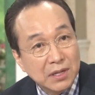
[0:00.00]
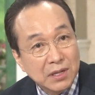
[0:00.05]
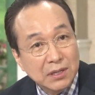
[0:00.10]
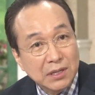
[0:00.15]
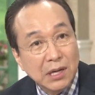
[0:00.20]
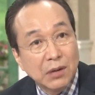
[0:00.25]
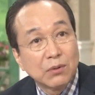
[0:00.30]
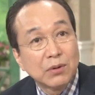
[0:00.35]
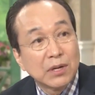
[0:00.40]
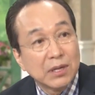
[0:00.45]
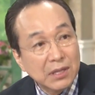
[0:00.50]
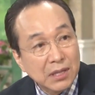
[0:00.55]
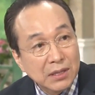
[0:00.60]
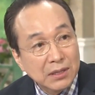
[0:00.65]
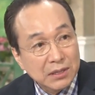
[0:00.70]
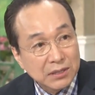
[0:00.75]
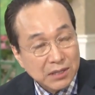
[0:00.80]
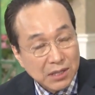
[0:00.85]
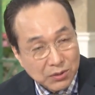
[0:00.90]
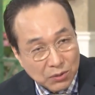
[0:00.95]
話を見て
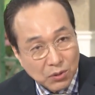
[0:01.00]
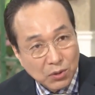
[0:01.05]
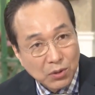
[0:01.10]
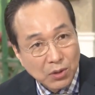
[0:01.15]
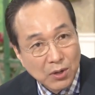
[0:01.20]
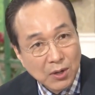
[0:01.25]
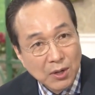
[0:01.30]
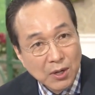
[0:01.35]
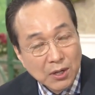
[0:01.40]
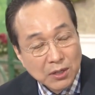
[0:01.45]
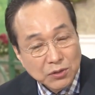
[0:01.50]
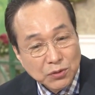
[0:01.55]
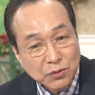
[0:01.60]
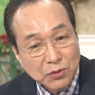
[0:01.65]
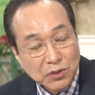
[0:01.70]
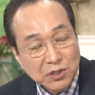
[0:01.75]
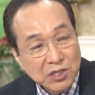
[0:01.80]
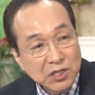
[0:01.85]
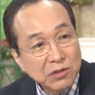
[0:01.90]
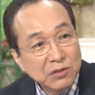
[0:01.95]
倒れたんですけど
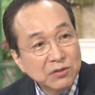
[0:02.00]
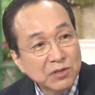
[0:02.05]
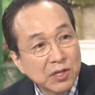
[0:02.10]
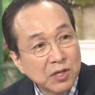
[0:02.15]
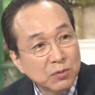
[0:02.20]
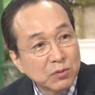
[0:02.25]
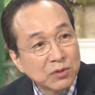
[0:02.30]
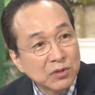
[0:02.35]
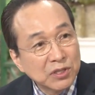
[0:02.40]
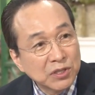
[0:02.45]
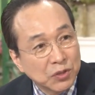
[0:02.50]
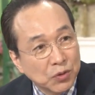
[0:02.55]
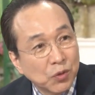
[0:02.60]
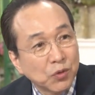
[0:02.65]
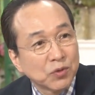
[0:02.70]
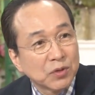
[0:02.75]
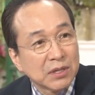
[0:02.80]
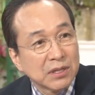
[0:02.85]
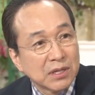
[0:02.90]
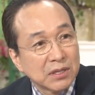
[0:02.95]
その1話のセリフ
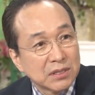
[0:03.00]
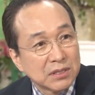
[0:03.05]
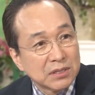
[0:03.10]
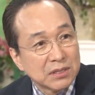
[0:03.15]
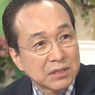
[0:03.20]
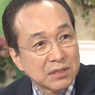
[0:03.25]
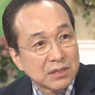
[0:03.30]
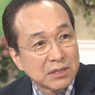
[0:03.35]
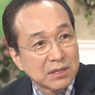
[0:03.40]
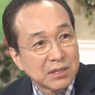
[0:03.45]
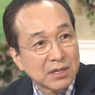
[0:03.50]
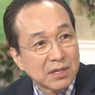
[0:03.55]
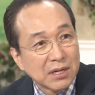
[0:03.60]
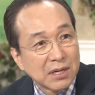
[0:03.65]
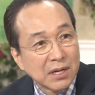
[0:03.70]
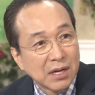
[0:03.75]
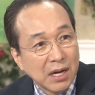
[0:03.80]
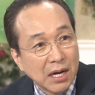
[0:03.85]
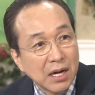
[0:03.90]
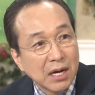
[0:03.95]
も一言だったんです「
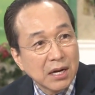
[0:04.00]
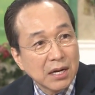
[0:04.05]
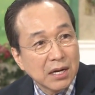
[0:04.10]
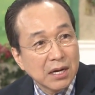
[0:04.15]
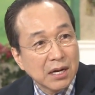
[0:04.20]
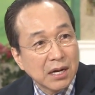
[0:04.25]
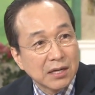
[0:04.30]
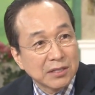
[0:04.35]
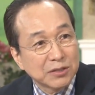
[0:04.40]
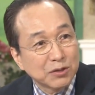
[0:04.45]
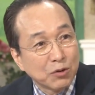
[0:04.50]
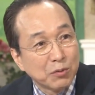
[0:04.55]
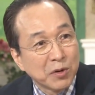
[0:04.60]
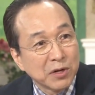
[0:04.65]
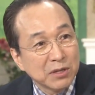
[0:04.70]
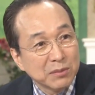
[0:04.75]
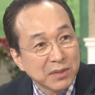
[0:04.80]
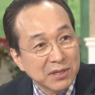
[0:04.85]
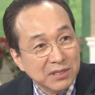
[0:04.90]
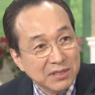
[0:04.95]
は
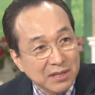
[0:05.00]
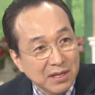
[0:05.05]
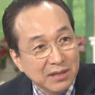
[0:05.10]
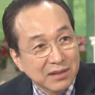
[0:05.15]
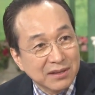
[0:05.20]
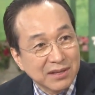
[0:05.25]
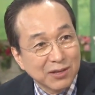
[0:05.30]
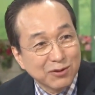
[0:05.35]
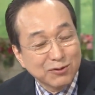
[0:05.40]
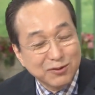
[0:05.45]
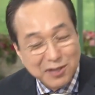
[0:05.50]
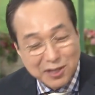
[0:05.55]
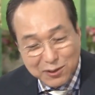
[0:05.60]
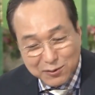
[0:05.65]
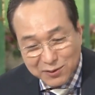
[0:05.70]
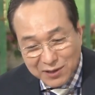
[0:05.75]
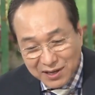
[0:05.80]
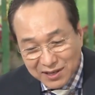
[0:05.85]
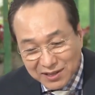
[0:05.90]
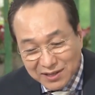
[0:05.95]
かしこまりましたって
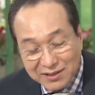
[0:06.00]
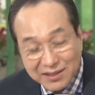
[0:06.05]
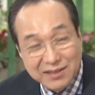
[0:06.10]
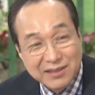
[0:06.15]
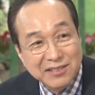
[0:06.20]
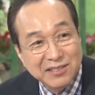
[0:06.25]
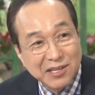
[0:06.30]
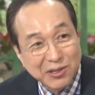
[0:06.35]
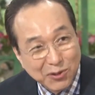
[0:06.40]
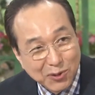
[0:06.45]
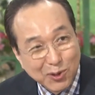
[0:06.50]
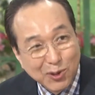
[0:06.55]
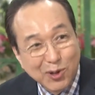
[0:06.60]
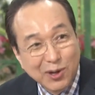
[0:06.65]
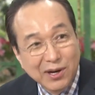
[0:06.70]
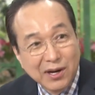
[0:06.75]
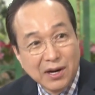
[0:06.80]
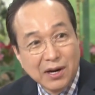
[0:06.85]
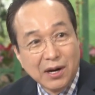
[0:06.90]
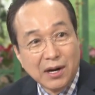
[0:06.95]
いうセリフだけだったんです
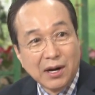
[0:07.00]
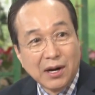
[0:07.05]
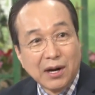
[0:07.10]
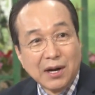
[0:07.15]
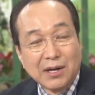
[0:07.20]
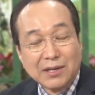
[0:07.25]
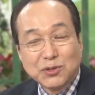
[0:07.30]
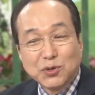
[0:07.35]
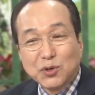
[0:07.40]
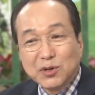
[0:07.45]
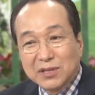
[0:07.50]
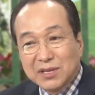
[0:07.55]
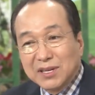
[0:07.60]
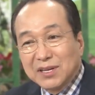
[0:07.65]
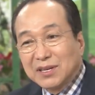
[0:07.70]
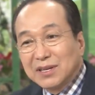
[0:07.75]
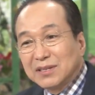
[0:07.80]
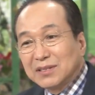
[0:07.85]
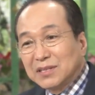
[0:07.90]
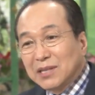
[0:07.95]
けどあら
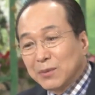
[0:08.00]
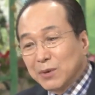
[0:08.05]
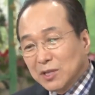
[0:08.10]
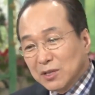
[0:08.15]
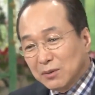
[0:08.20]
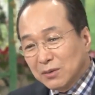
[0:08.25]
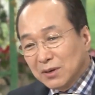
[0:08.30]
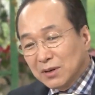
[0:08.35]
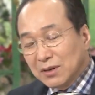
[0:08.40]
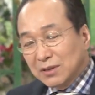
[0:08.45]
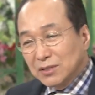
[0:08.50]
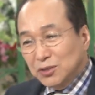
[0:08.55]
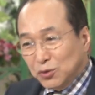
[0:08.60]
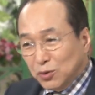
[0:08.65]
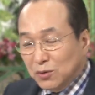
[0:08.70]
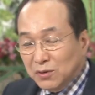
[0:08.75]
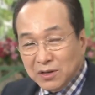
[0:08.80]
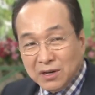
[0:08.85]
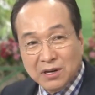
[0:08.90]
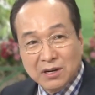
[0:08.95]
それでたまた
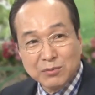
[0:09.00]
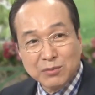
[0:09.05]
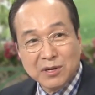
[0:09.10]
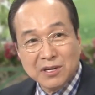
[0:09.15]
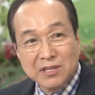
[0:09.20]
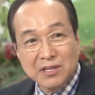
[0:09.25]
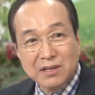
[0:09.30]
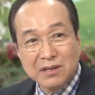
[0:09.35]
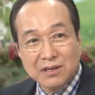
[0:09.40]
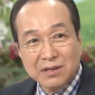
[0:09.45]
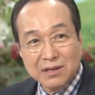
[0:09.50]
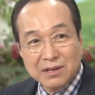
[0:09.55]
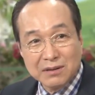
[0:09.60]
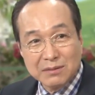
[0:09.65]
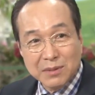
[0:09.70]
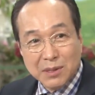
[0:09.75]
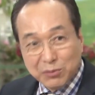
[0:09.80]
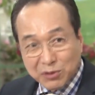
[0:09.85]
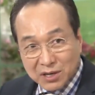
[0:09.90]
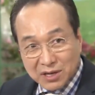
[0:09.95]
ま長男が生まれ
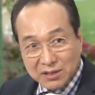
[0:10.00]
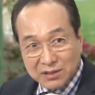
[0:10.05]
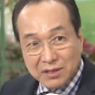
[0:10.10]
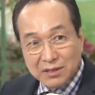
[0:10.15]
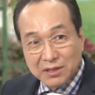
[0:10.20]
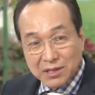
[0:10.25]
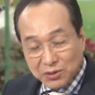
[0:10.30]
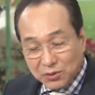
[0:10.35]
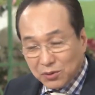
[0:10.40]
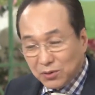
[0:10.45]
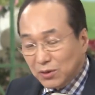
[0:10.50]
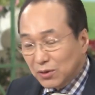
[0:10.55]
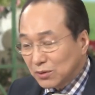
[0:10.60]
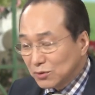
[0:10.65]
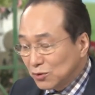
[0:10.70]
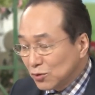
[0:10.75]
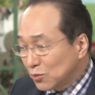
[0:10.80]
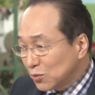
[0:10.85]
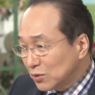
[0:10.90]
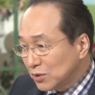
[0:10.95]
て間もなかったんだ
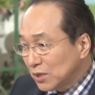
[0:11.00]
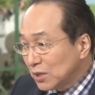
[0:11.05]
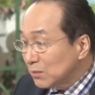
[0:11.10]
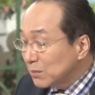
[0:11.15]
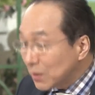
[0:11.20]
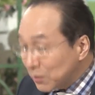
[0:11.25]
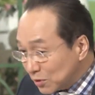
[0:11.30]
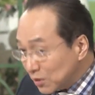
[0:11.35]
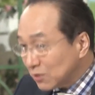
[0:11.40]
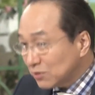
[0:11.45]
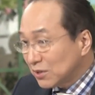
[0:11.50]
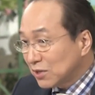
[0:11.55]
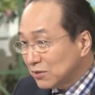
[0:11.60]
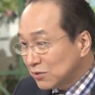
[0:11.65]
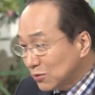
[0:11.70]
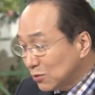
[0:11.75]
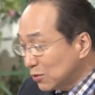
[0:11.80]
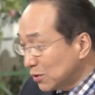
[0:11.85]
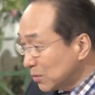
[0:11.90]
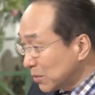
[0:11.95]
けど女房に「間も
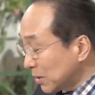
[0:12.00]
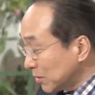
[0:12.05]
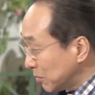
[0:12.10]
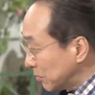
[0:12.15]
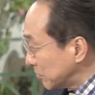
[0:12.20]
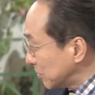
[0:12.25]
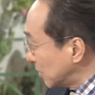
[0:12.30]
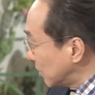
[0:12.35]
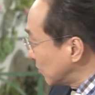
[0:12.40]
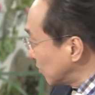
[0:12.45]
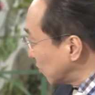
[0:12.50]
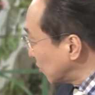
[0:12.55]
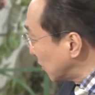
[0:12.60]
なく出るぞ俺間